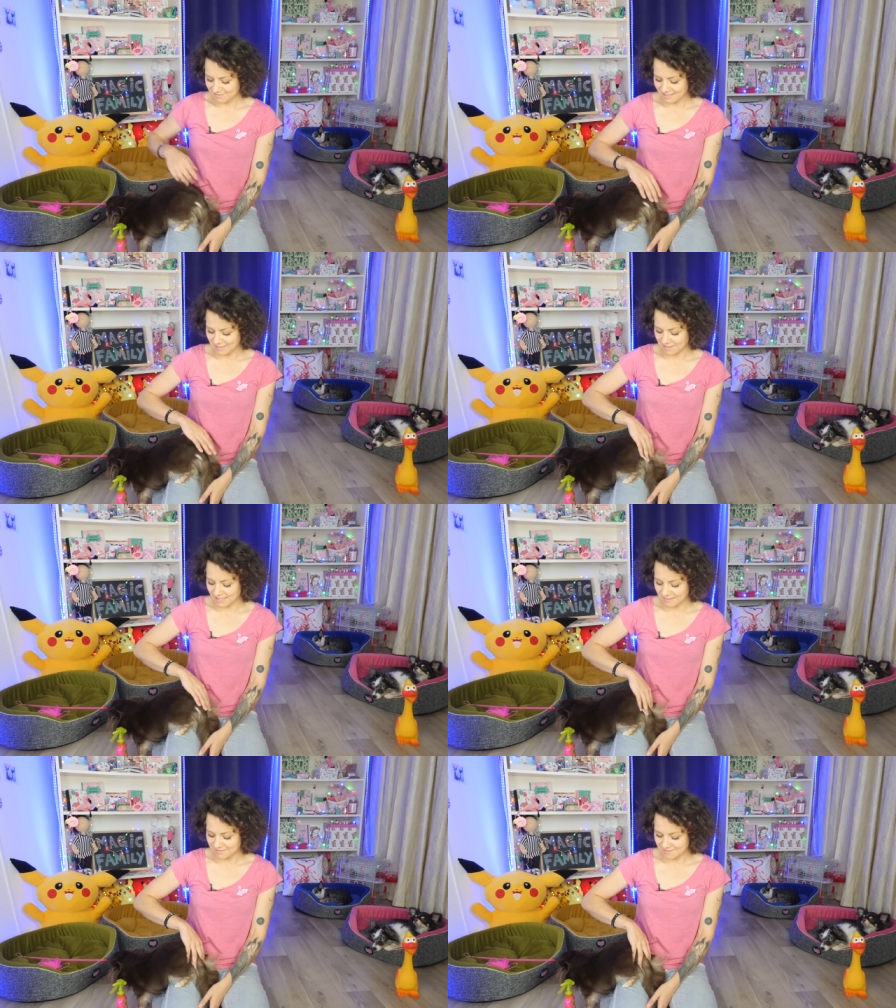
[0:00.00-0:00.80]

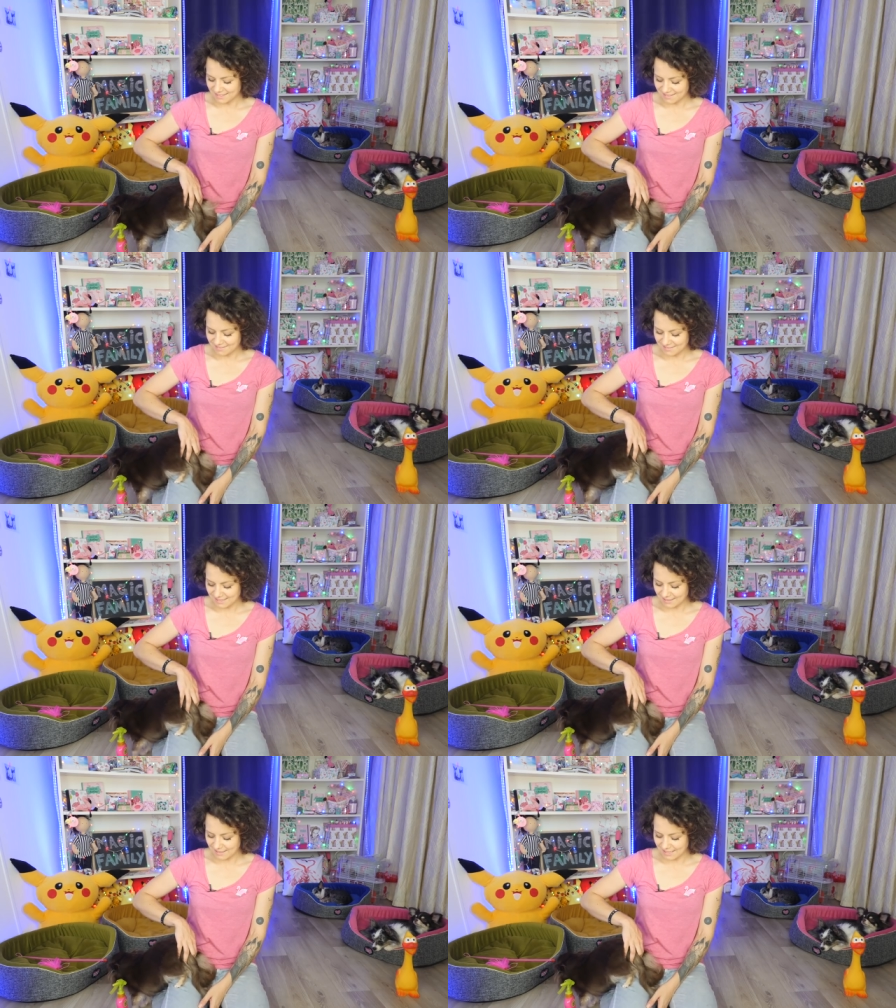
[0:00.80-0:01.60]
давай.
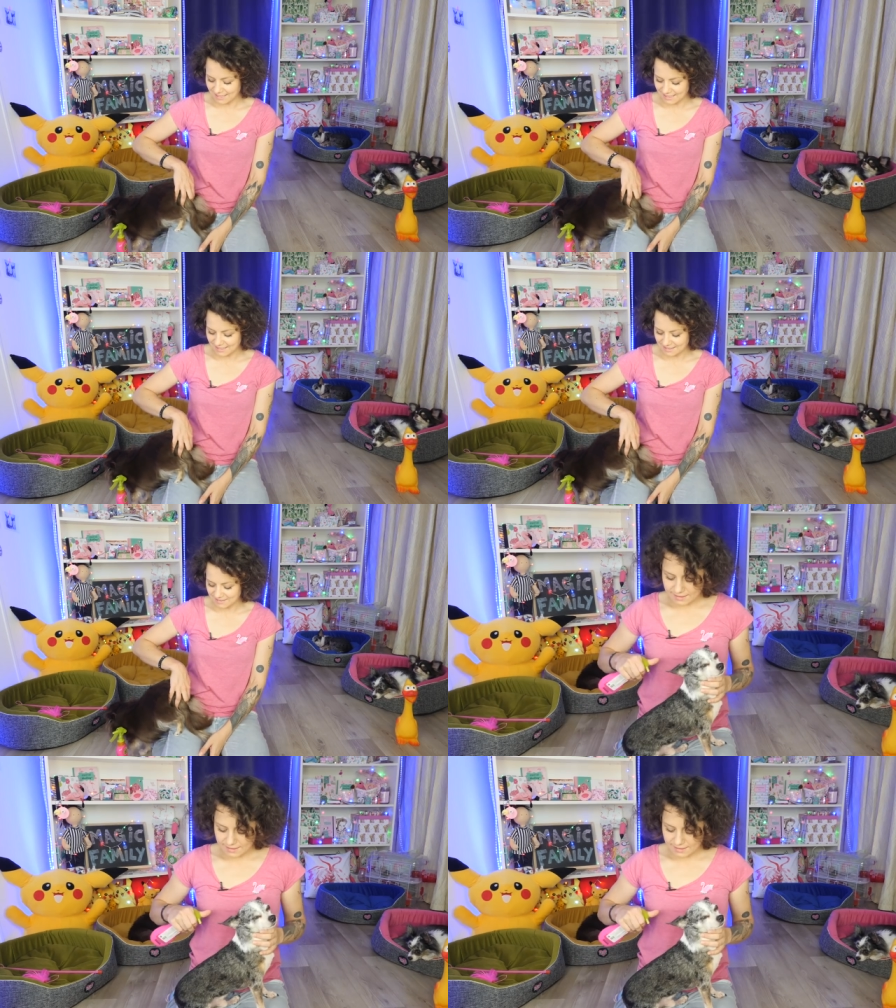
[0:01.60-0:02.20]
Слазь.